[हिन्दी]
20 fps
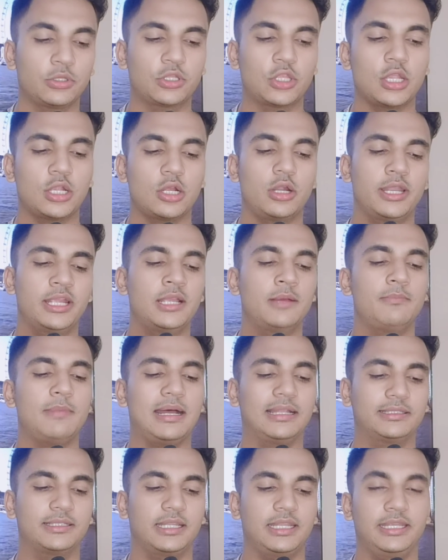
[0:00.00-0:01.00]
उसके अकॉर्डिंग हम
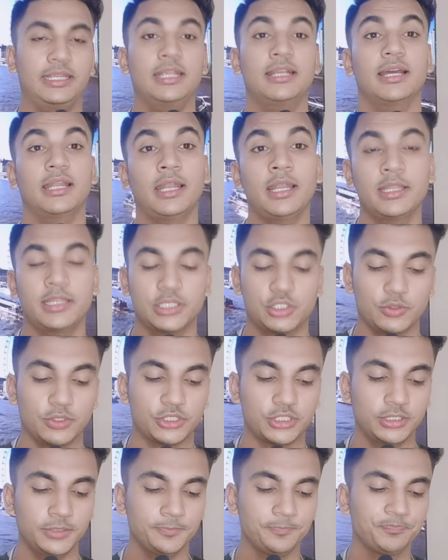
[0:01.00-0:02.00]
बात करेंगे करंट
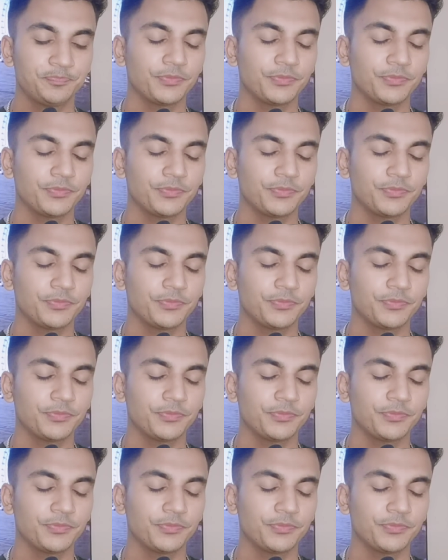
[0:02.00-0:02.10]
सिचुएशन